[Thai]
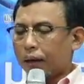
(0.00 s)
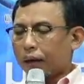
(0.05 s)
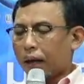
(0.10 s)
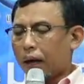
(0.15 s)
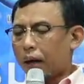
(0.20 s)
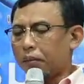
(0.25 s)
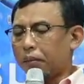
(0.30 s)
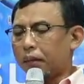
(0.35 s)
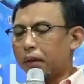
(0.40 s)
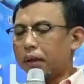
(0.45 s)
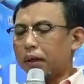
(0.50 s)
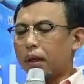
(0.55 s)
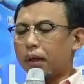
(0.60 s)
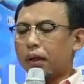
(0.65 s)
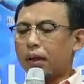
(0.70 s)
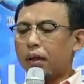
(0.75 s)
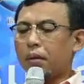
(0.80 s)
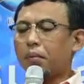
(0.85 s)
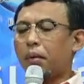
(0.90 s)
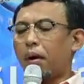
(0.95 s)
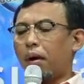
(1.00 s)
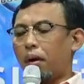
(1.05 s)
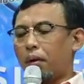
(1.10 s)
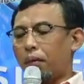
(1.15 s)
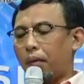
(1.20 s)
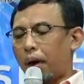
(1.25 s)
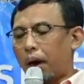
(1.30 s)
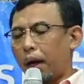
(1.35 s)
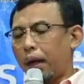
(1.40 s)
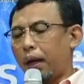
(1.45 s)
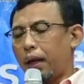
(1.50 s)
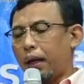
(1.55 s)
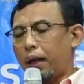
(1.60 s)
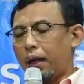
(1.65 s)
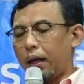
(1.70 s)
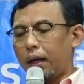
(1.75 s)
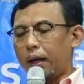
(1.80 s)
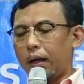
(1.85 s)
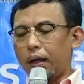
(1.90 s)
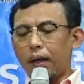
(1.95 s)
คำเตือนที่บอกไว้
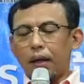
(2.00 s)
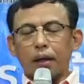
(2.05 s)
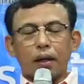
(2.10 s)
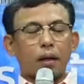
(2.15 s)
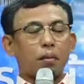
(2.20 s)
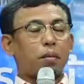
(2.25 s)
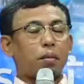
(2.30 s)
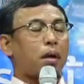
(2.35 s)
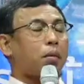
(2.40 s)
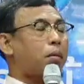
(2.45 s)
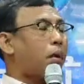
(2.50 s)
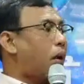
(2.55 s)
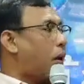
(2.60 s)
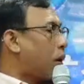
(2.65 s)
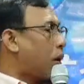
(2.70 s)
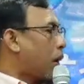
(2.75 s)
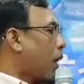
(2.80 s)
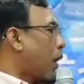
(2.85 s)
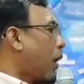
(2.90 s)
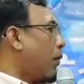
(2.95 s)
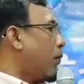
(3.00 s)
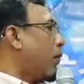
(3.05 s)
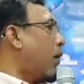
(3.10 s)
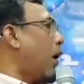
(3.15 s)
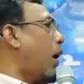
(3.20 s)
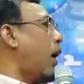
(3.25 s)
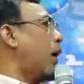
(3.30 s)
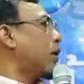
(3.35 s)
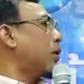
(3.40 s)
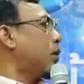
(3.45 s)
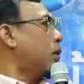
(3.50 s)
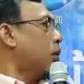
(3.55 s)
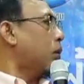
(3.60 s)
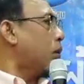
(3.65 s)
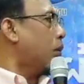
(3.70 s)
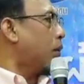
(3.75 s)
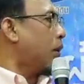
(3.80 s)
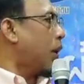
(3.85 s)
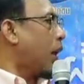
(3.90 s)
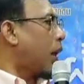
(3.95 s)
นบีบอกนะครับว่าจ
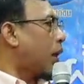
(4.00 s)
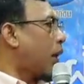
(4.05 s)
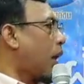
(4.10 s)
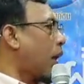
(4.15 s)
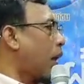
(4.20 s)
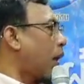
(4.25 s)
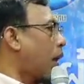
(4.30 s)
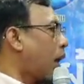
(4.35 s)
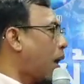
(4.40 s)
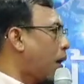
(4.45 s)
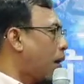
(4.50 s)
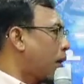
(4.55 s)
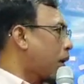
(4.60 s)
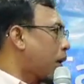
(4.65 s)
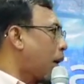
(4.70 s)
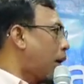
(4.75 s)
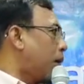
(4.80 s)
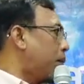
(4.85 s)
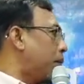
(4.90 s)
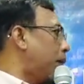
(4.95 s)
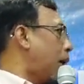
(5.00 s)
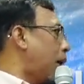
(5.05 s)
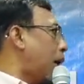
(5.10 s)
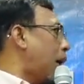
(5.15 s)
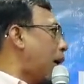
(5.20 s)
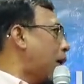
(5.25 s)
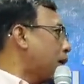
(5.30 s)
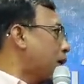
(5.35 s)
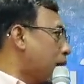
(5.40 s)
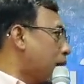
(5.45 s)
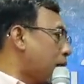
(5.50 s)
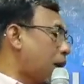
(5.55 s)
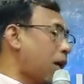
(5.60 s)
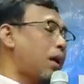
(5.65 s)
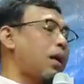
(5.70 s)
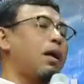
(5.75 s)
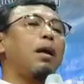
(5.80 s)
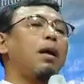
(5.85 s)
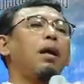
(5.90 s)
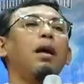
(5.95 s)
งอย่าแต่งงานกับบรรดาสต
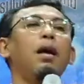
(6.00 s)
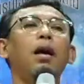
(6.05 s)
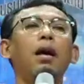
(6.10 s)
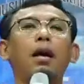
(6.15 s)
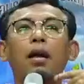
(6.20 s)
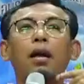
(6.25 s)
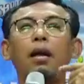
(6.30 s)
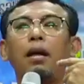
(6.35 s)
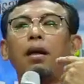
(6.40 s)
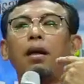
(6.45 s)
รีหรือ